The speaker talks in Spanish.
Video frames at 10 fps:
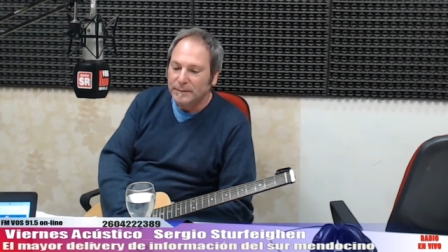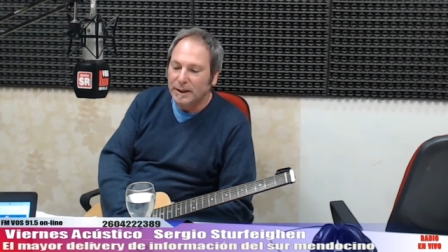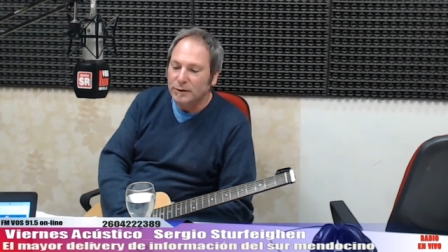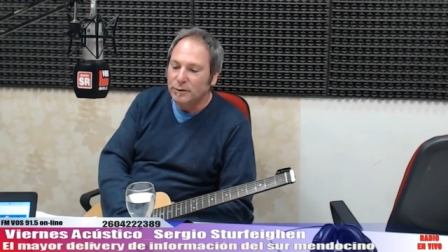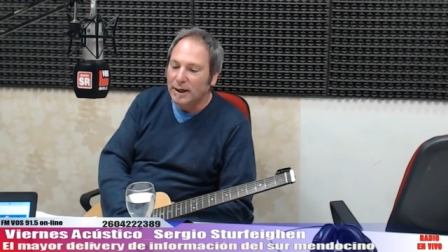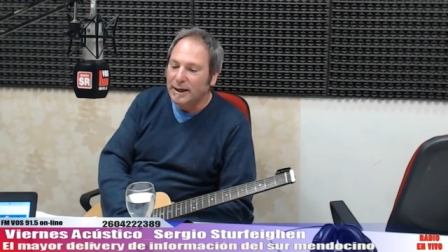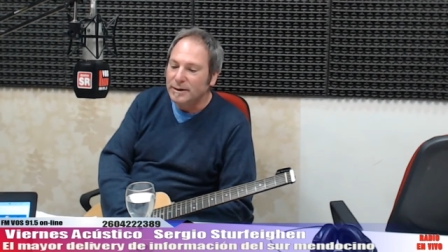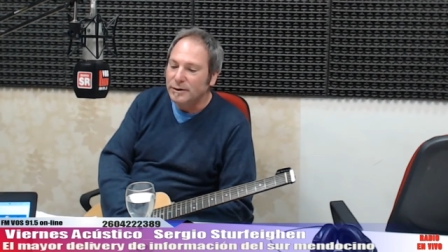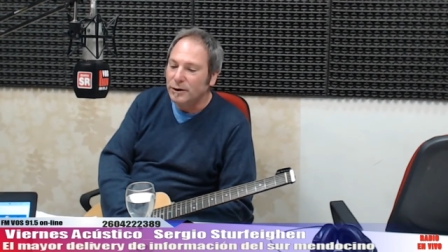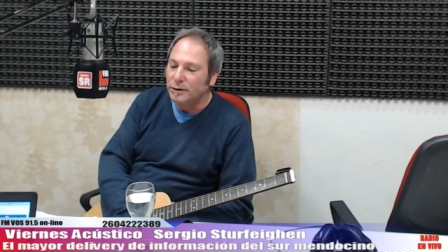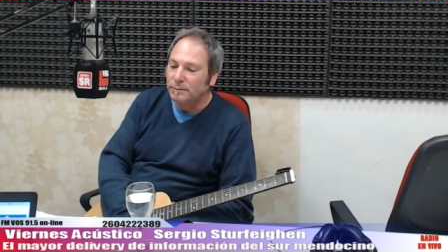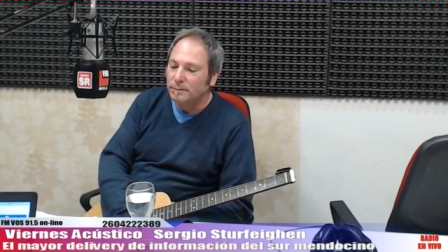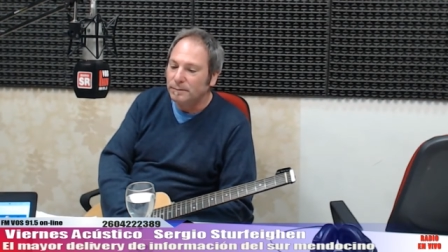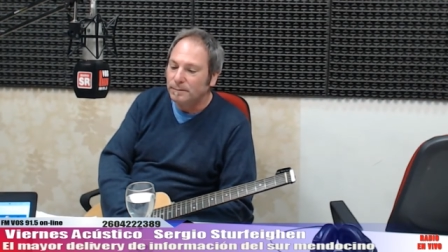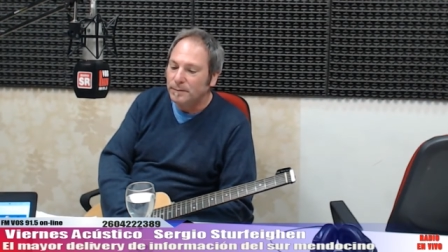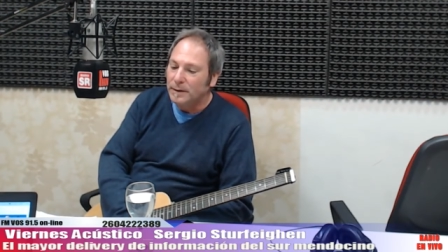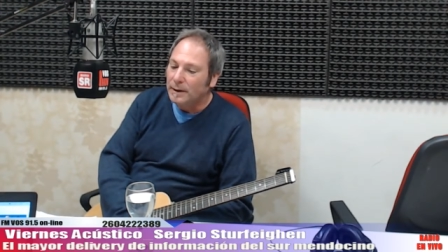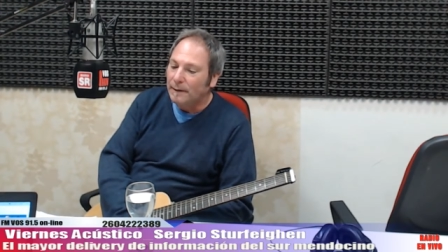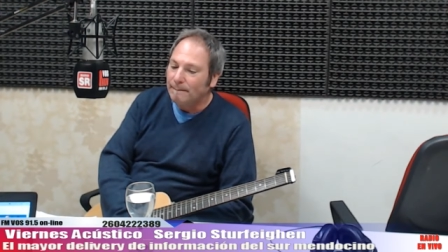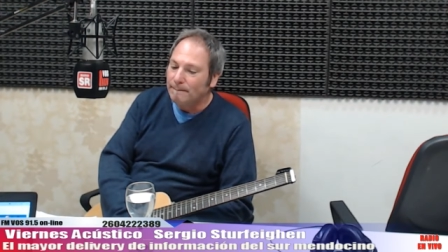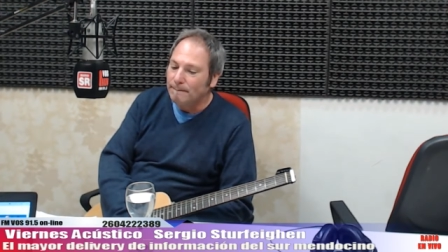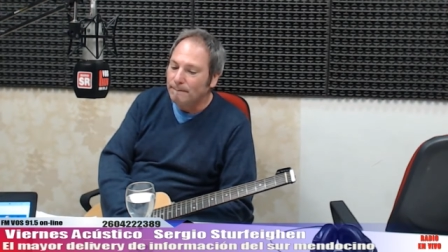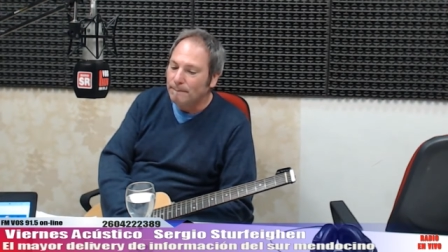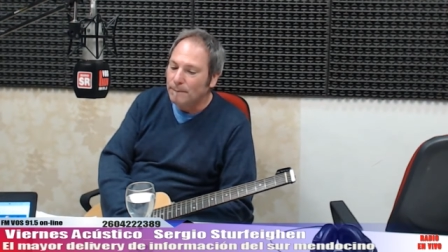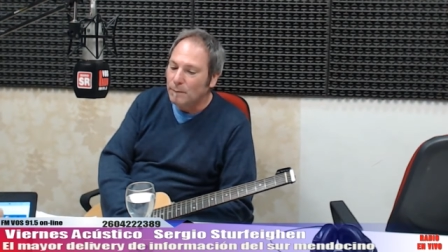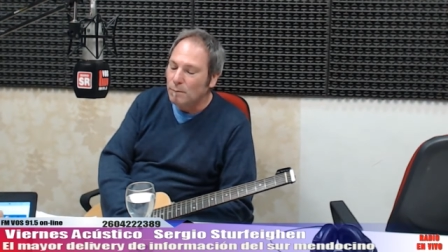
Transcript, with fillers: que es una canción mm,